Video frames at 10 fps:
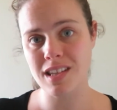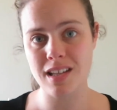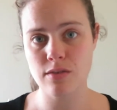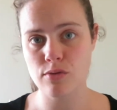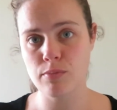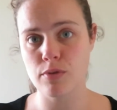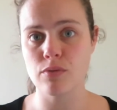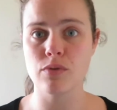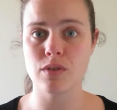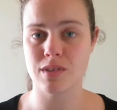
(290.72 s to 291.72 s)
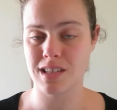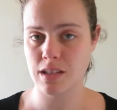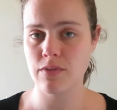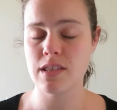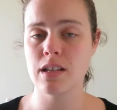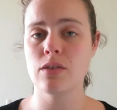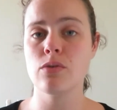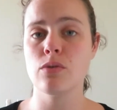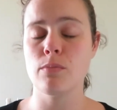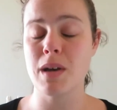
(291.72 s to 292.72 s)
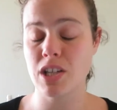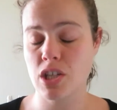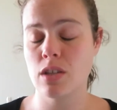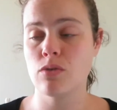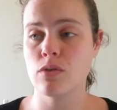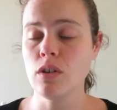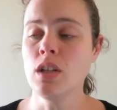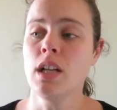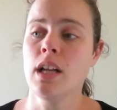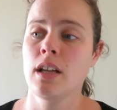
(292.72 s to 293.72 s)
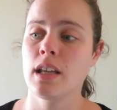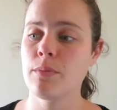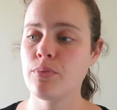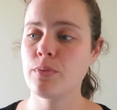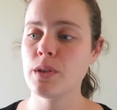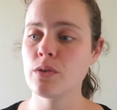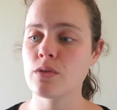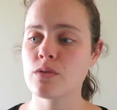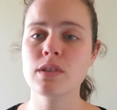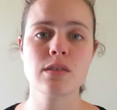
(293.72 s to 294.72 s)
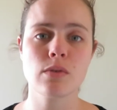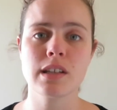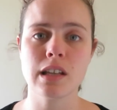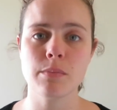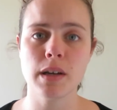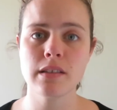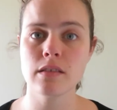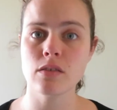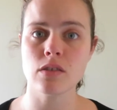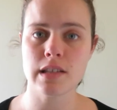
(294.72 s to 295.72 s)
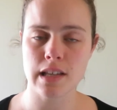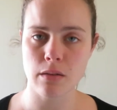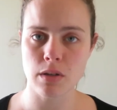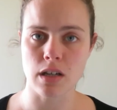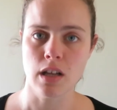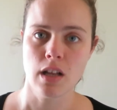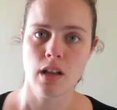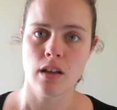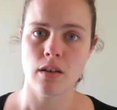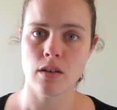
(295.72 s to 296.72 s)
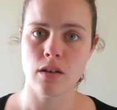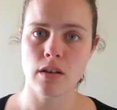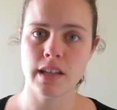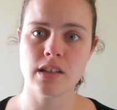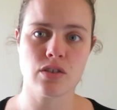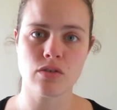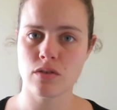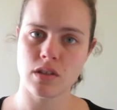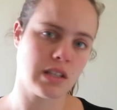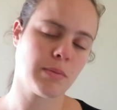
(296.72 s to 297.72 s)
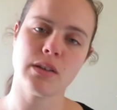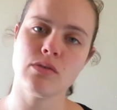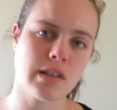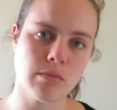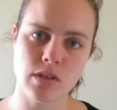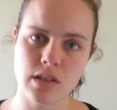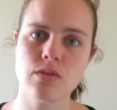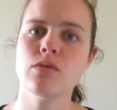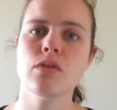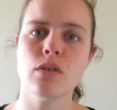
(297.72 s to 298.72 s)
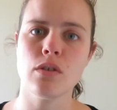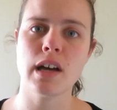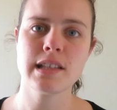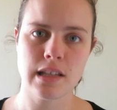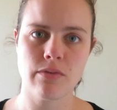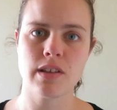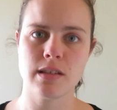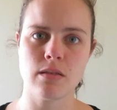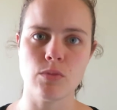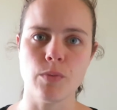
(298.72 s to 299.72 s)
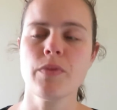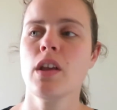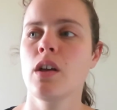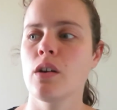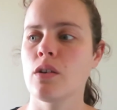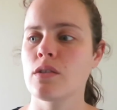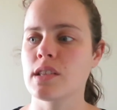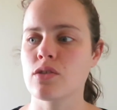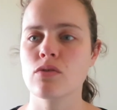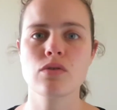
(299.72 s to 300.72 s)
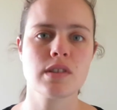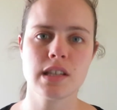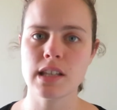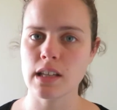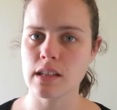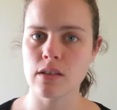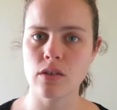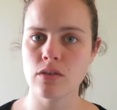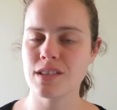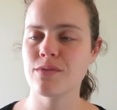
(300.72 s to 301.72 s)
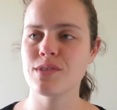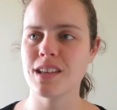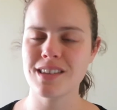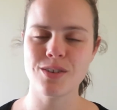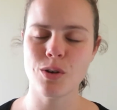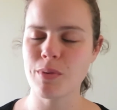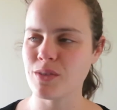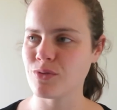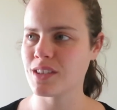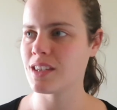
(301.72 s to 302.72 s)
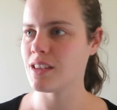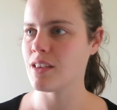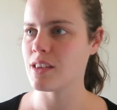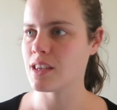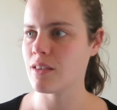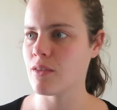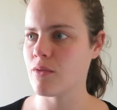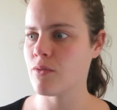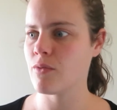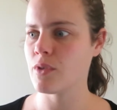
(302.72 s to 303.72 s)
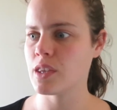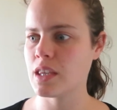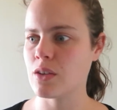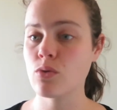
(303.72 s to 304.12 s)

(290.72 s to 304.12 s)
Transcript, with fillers: très souple, donc c'est difficile de marcher dedans. Et puis ceux qui sont à quatre pattes dans le sable, il y a des chances qu'ils se prennent du sable dans les yeux assez facilement. sachant que si as des grands, si vous avez des grands pardon qui, qui, qui